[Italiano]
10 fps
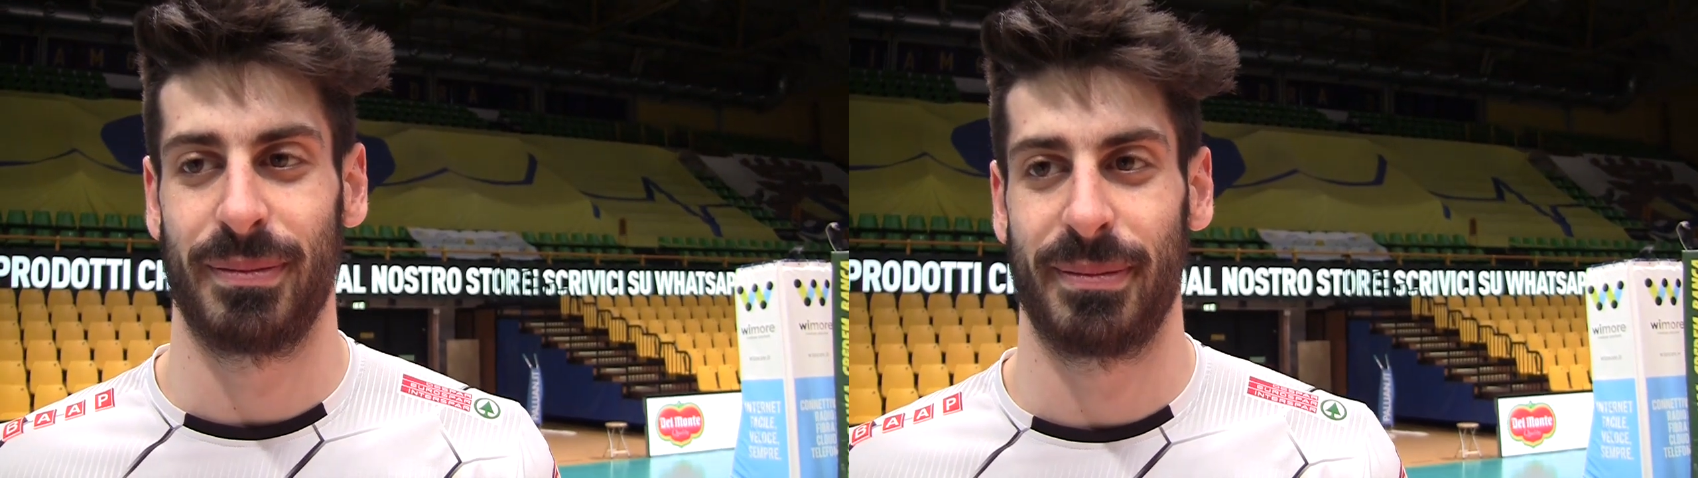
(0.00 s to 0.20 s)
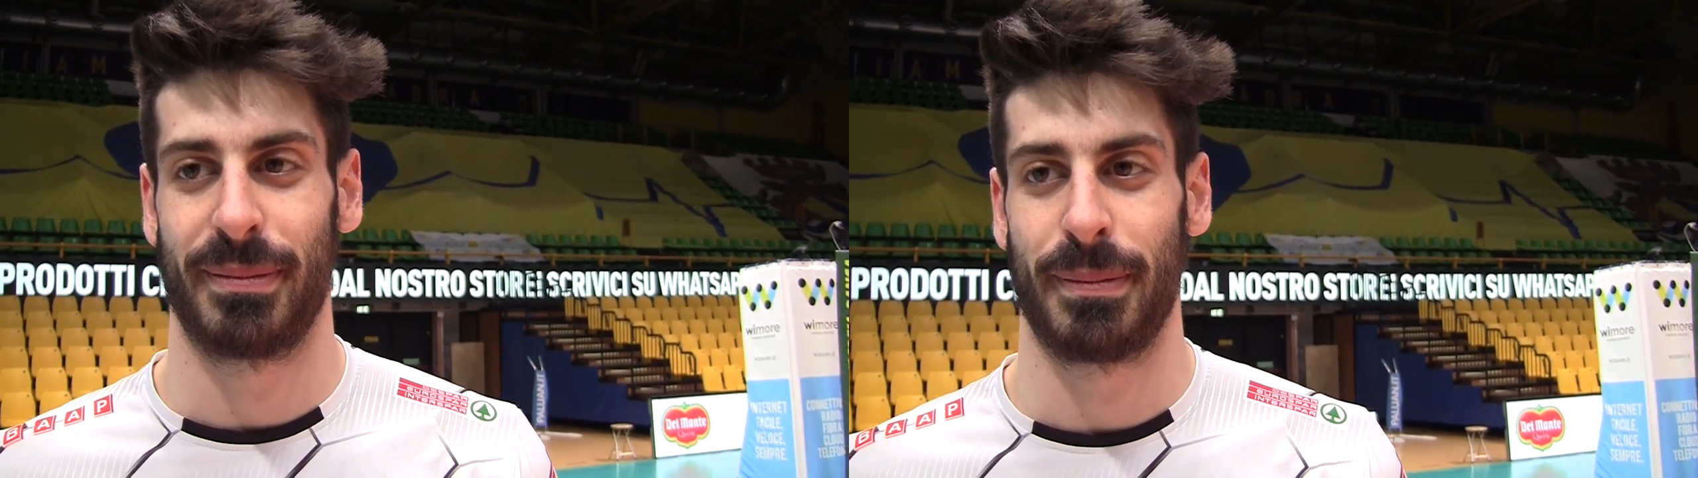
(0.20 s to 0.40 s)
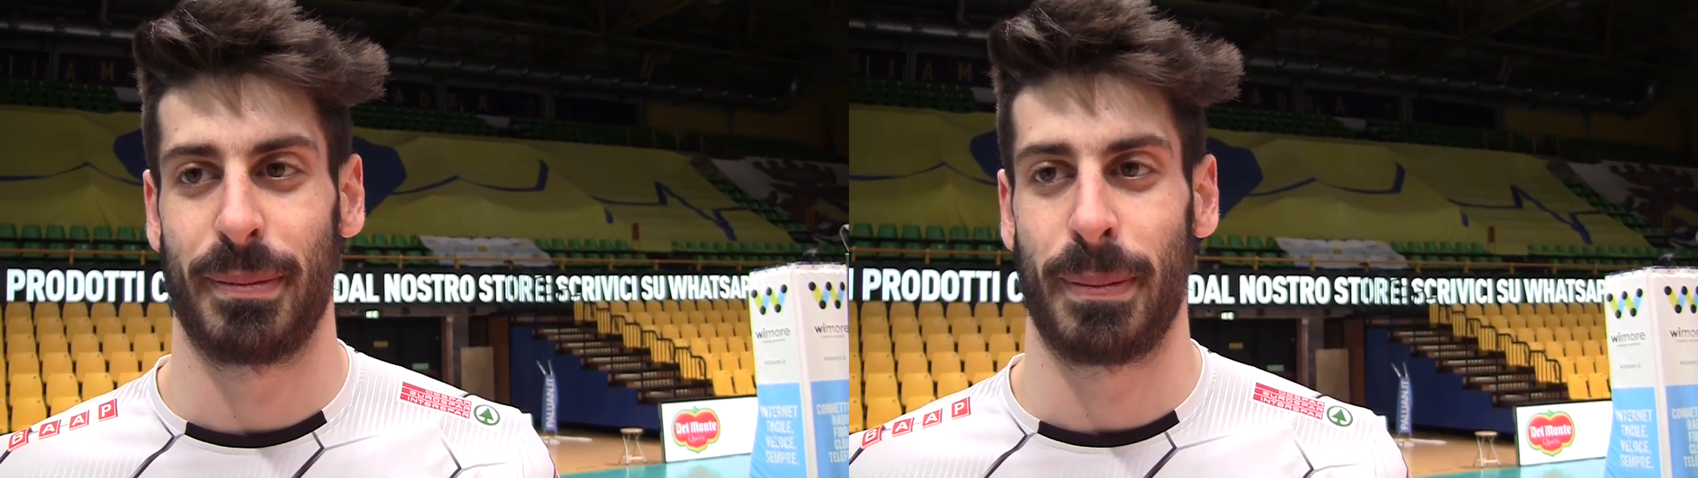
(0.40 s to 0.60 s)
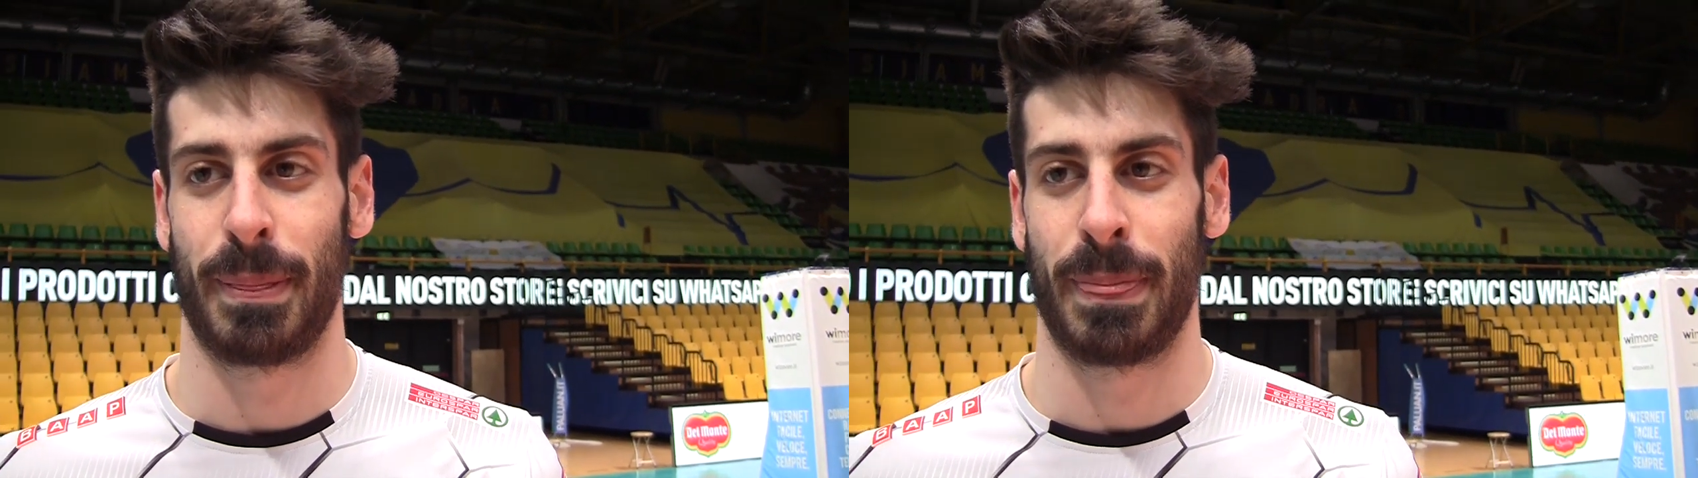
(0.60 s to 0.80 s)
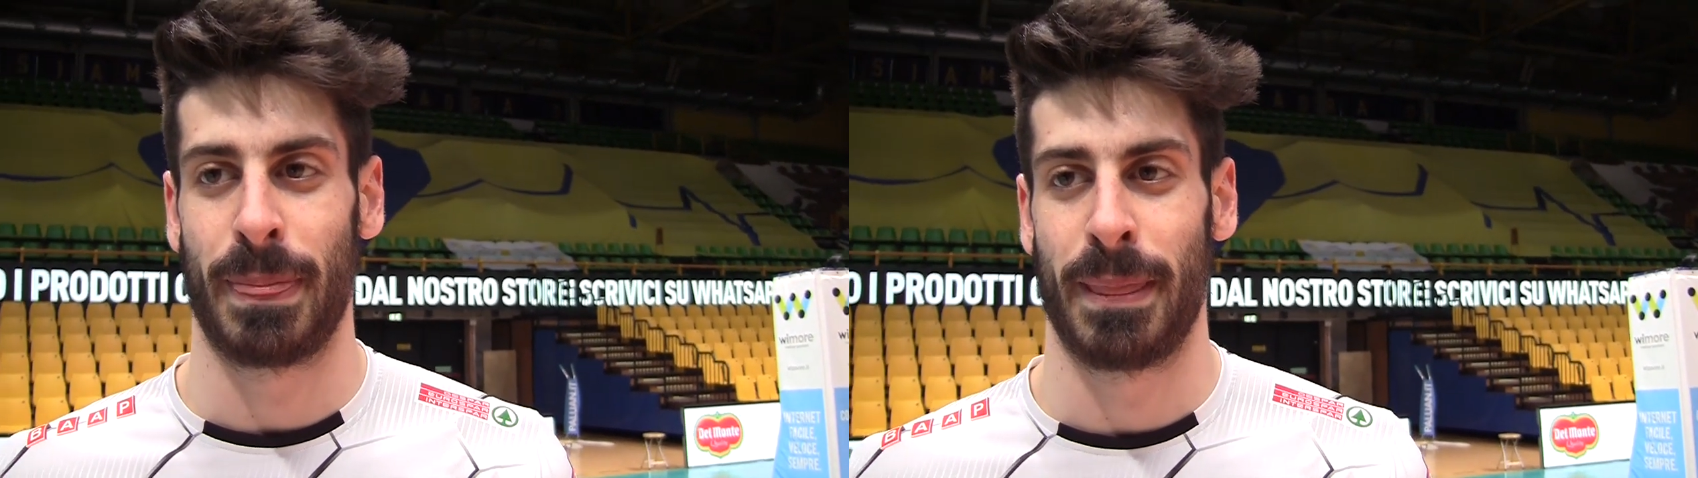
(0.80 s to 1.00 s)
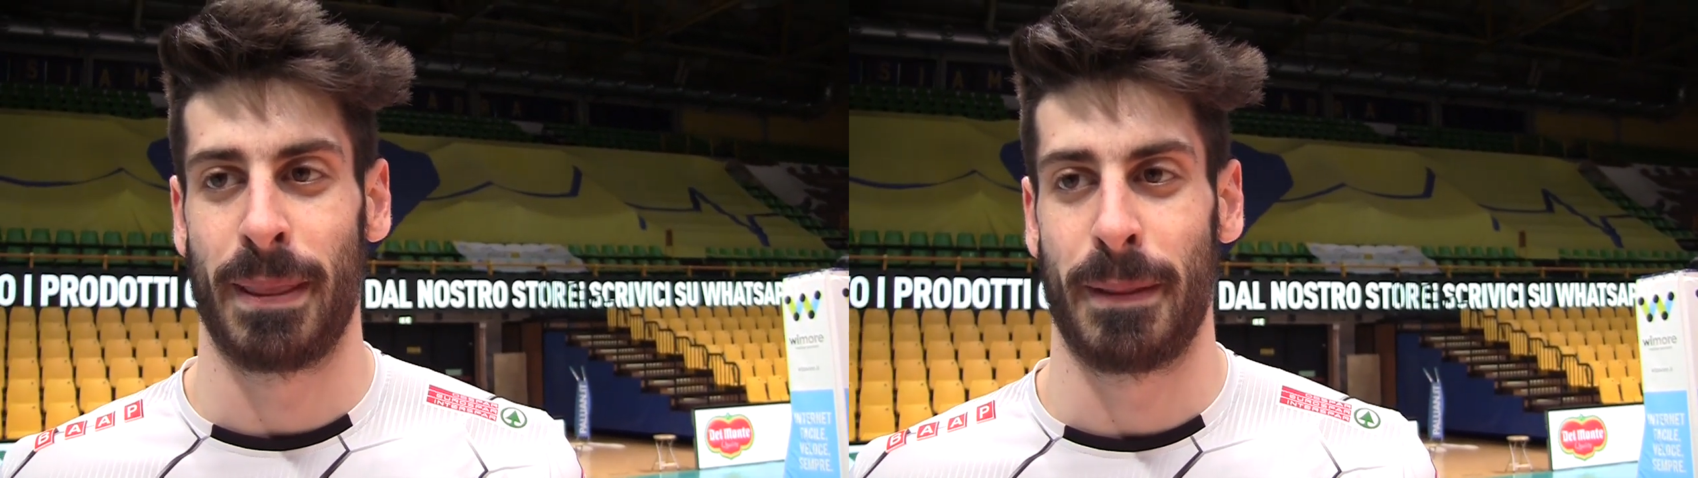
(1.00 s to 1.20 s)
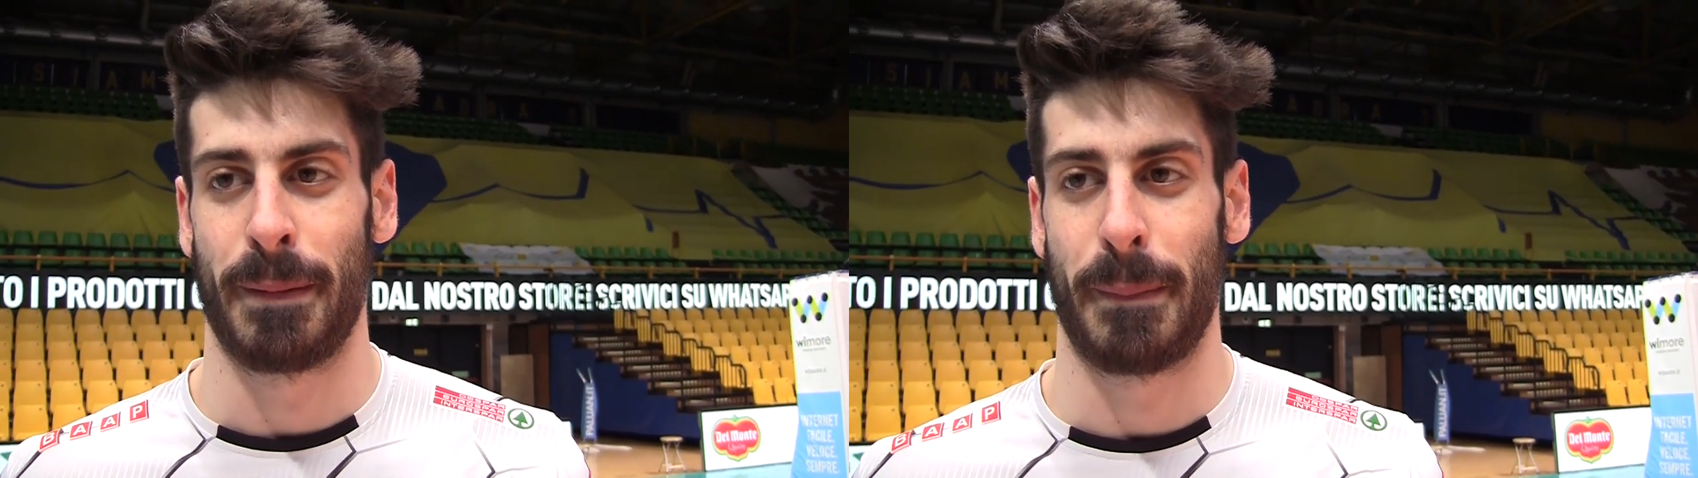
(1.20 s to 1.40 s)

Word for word: secondo set Padova ha